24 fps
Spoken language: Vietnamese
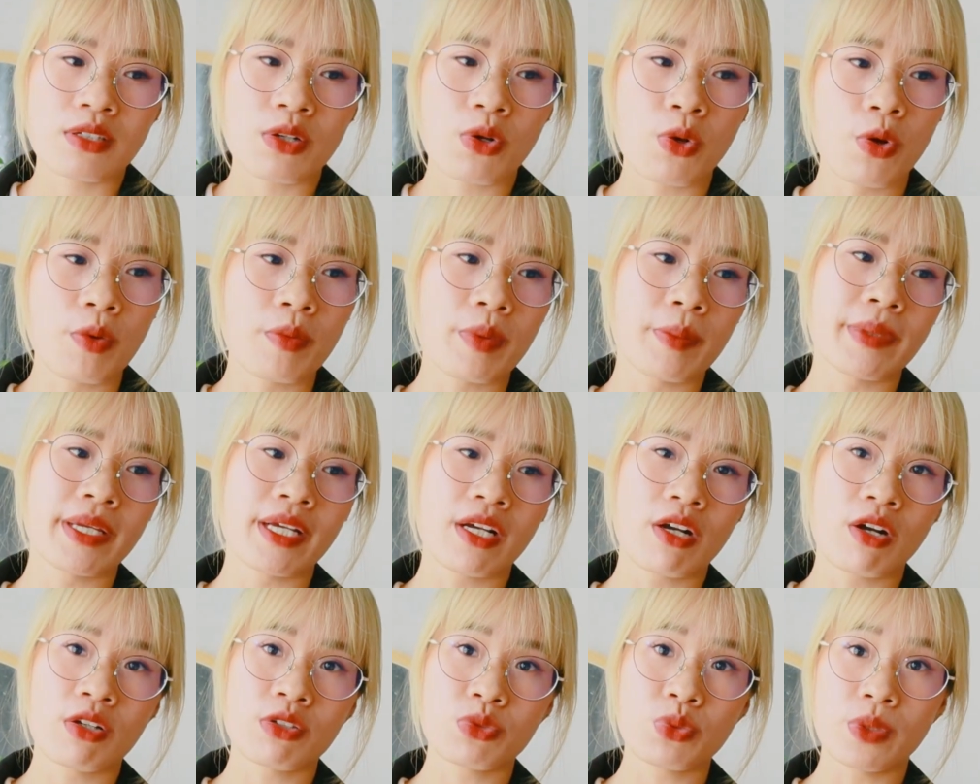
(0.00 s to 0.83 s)
hồi mà
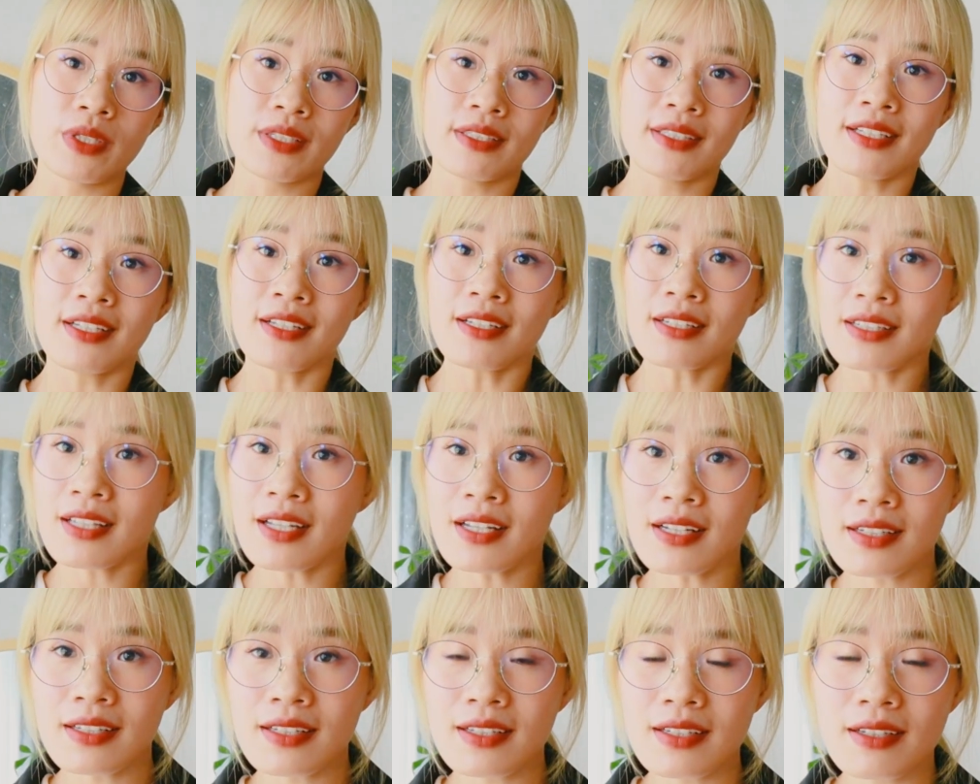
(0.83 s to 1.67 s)
mình còn tuổi tin
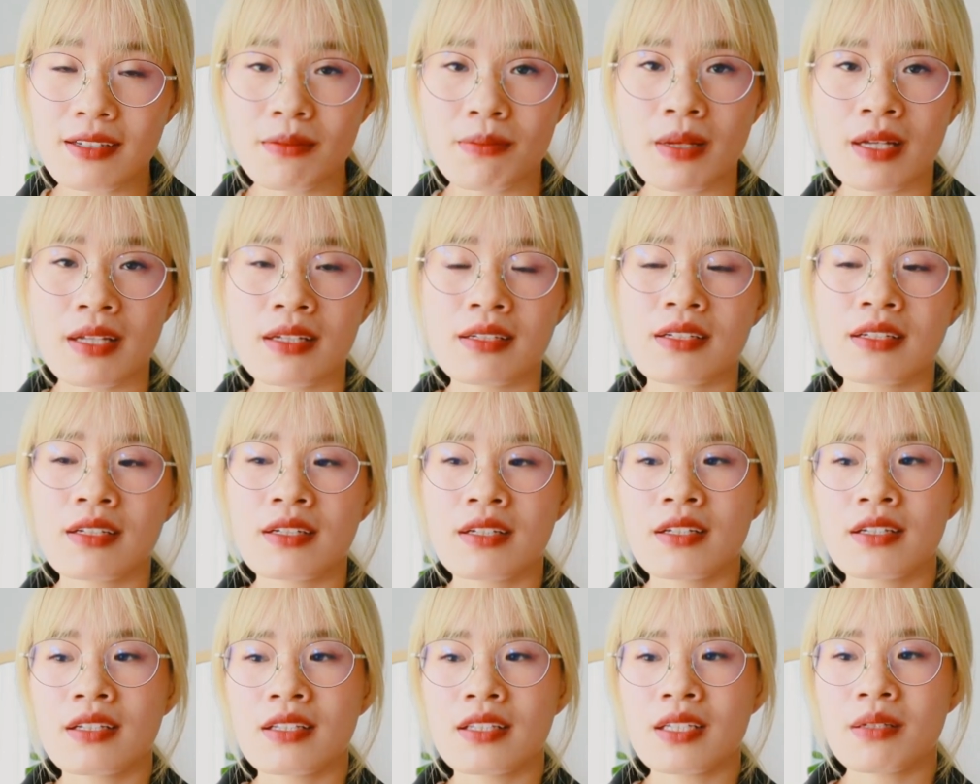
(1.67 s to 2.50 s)
tin nữa các bạn
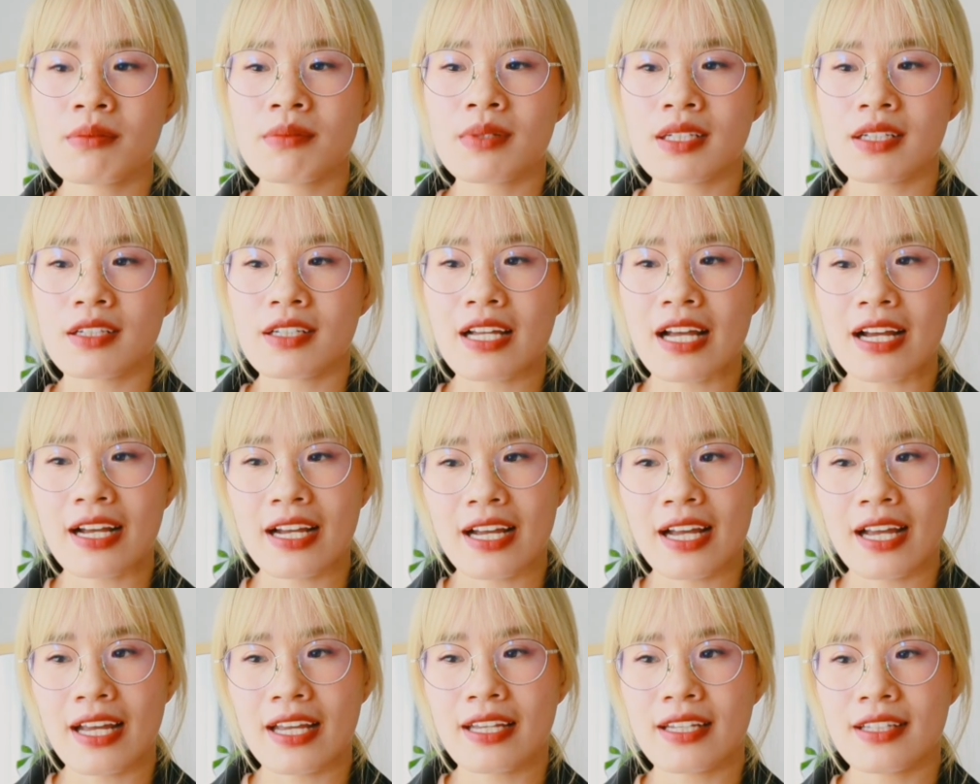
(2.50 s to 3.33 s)
nhưng mà
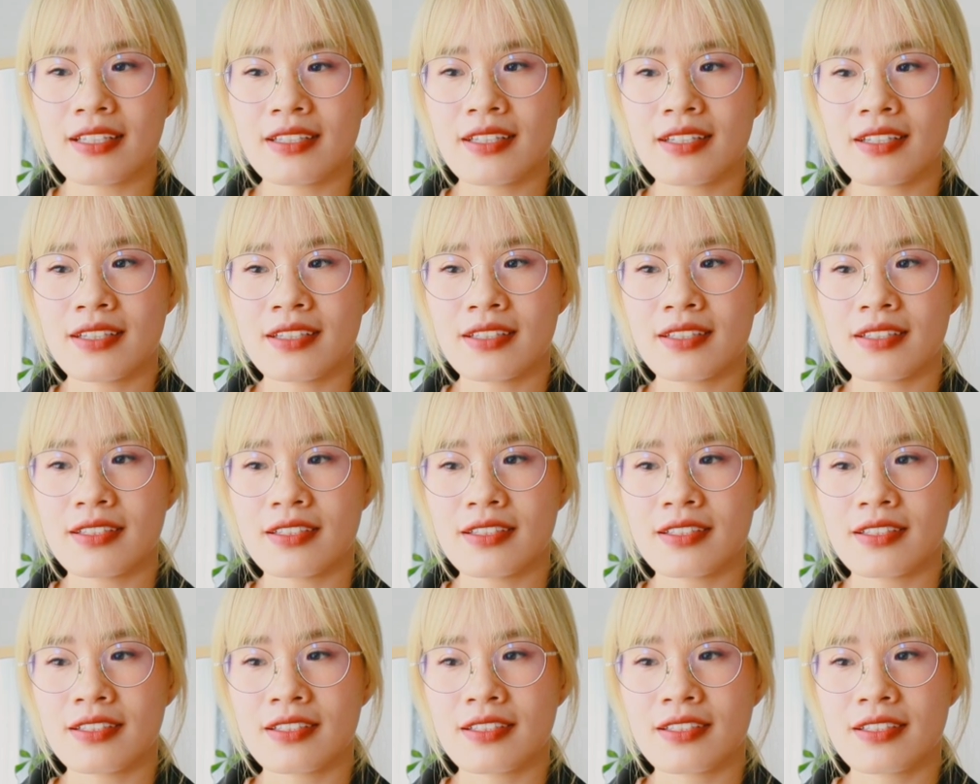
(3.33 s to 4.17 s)
càng ngày
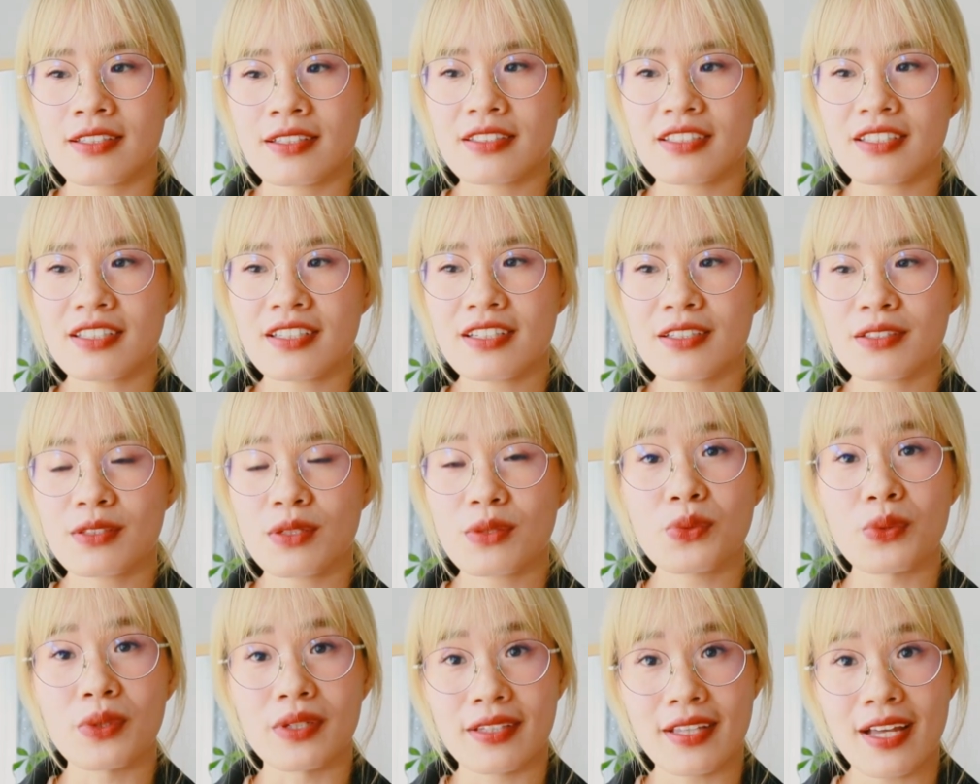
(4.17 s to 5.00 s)
thì chắc là do
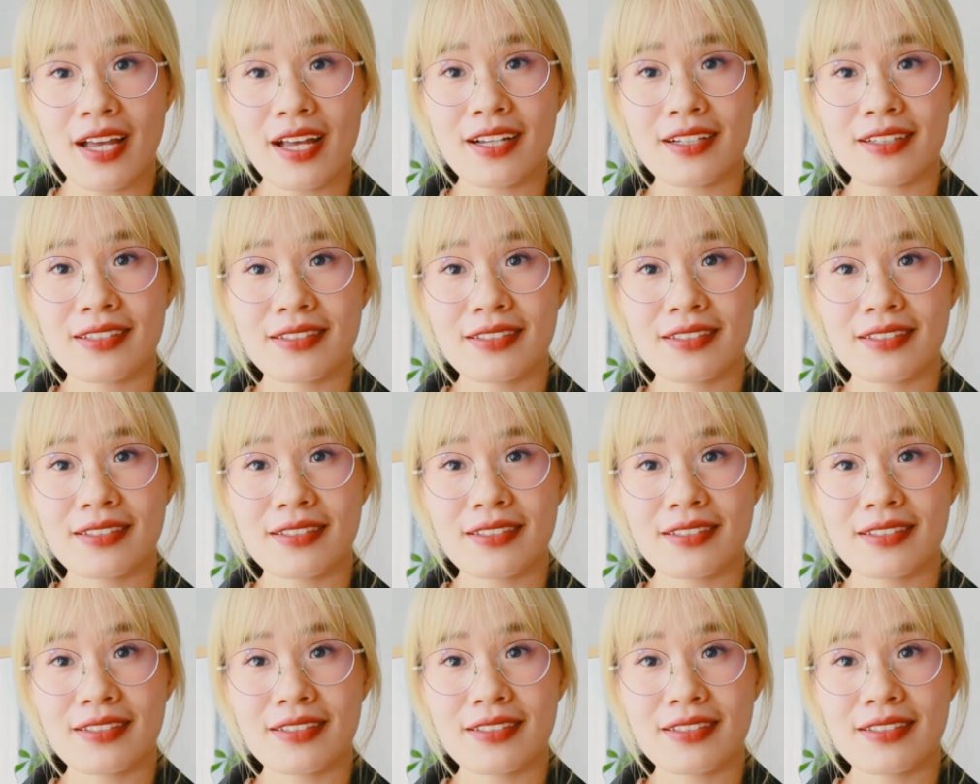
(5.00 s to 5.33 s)
tuổi tác